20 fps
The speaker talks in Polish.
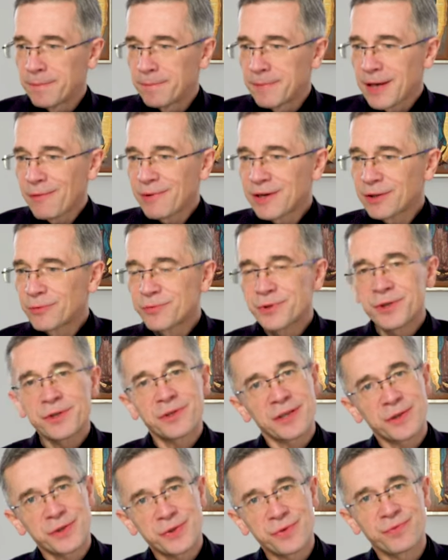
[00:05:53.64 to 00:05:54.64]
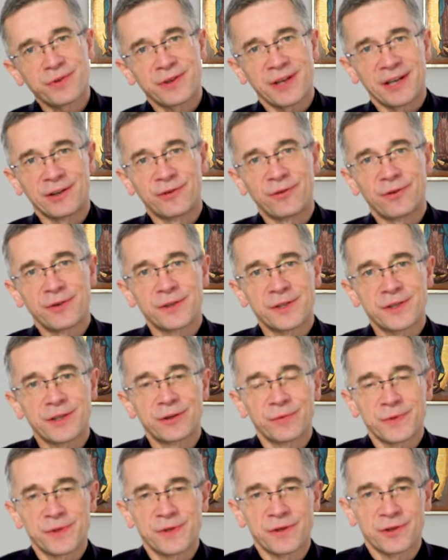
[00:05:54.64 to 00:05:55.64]
miała duży szacunek do
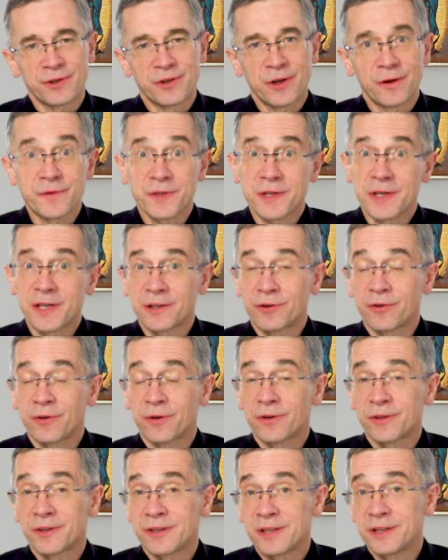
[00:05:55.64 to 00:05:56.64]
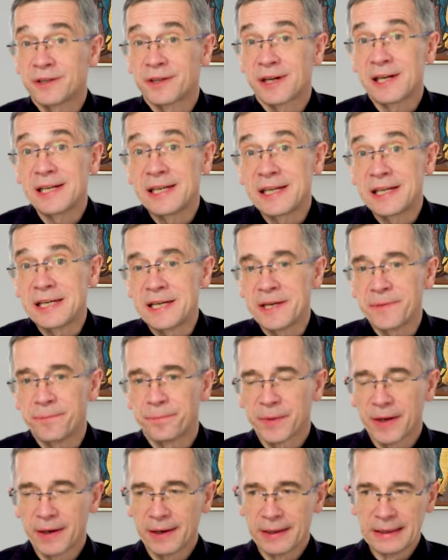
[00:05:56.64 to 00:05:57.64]
instytucji żydowskich, do ich religii.
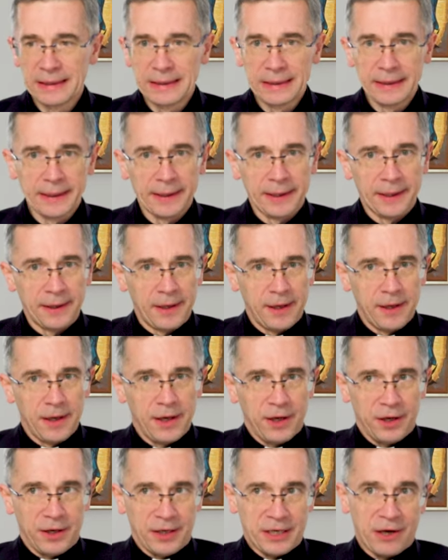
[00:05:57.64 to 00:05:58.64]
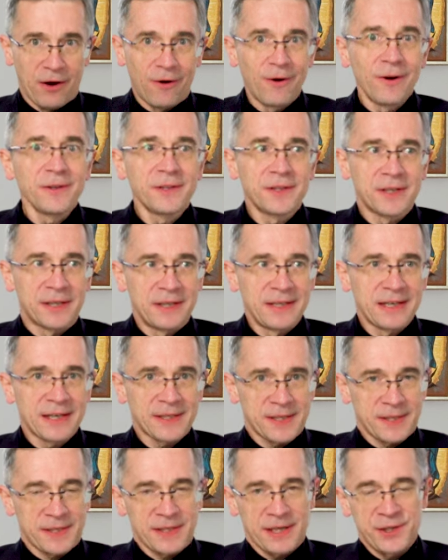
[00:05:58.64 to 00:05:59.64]
I oni na
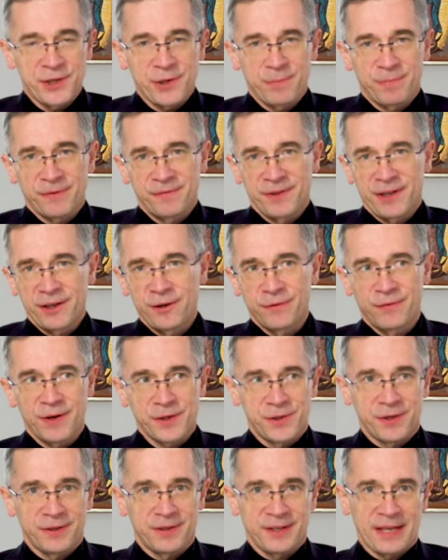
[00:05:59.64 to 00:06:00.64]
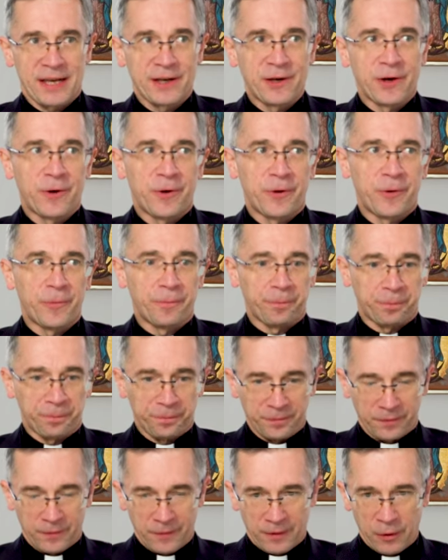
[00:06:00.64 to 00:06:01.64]
zasadzie pewnego właśnie takiego
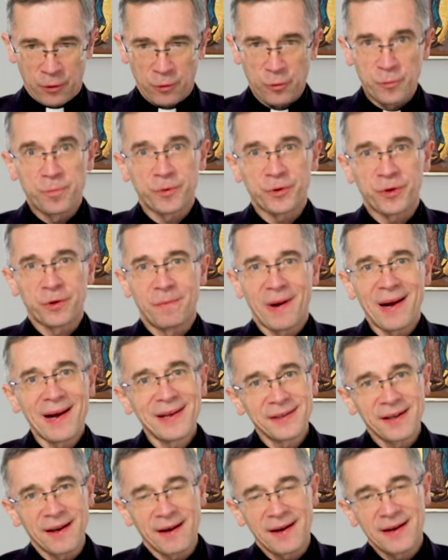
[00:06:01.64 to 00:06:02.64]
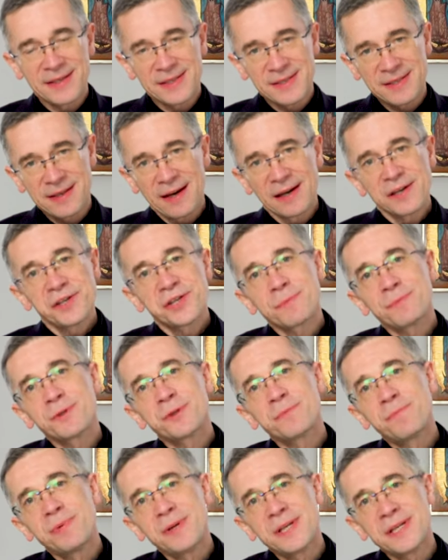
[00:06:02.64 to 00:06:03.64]
upodobania starali się
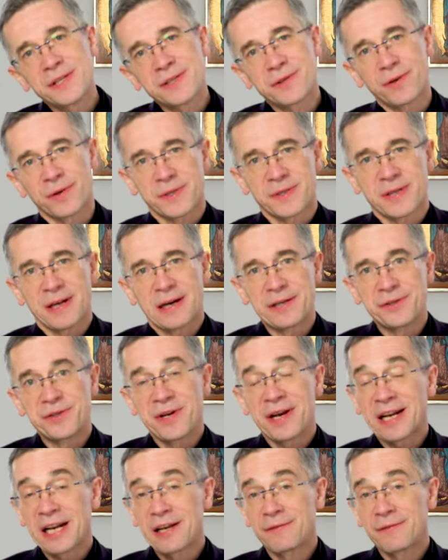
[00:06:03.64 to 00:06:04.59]
być blisko, starali się jak